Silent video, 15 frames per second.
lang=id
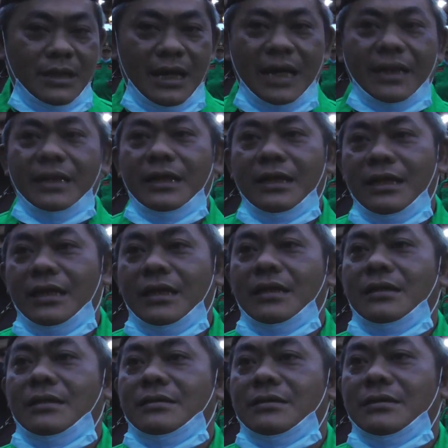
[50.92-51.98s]
Hari
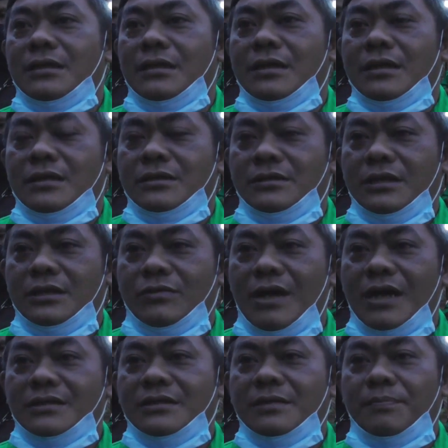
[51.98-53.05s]
ini
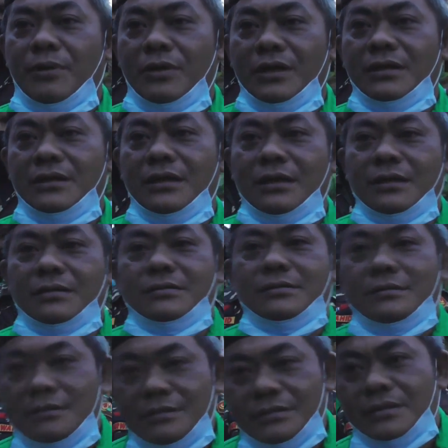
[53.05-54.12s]
situasi politik
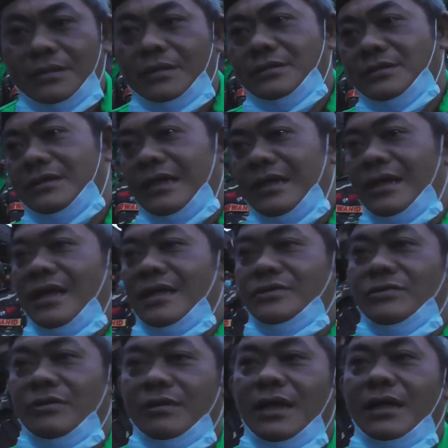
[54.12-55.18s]
secara
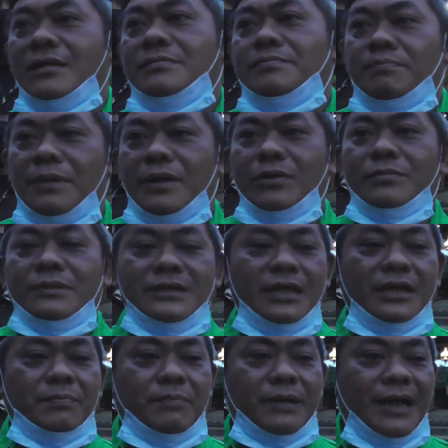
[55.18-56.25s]
nasional perlu
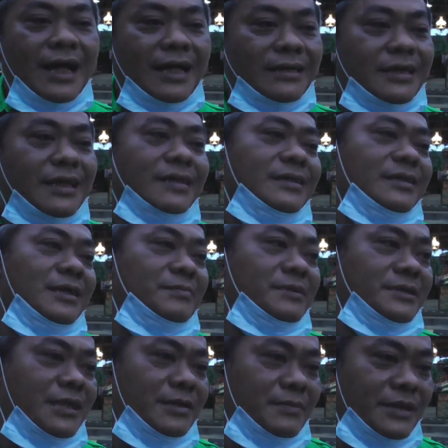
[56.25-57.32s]
menjadi perhatian kita
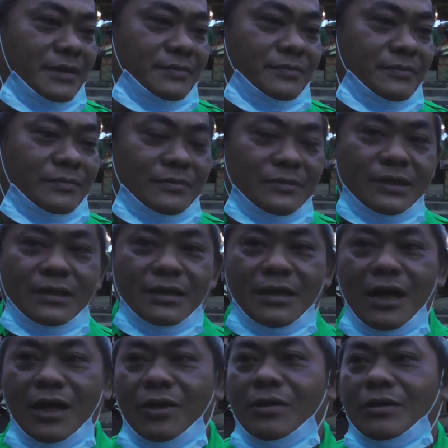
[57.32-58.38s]
bersama.
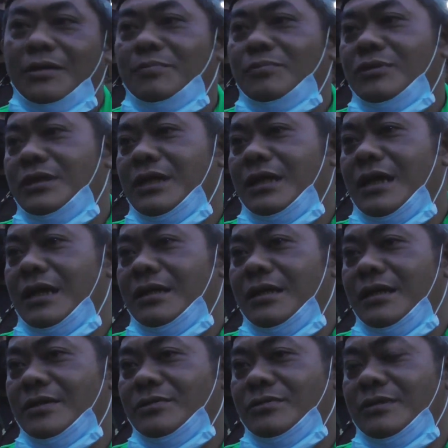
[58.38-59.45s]
Kalau kemudian
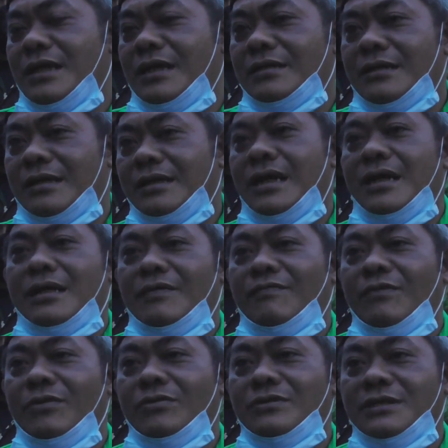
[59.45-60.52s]
ada yang sudah teriak
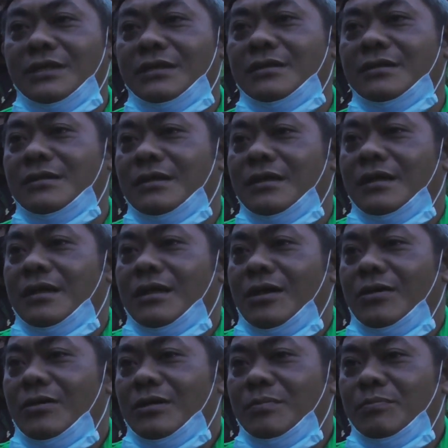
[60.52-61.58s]
revolusi,
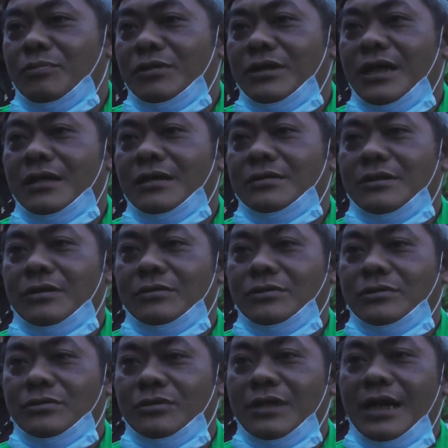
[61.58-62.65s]
kalau kemudian
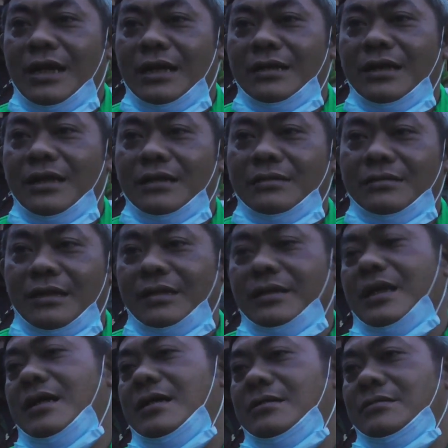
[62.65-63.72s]
sudah ada yang
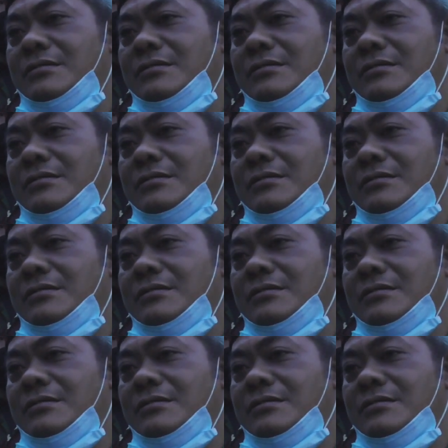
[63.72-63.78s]
teriak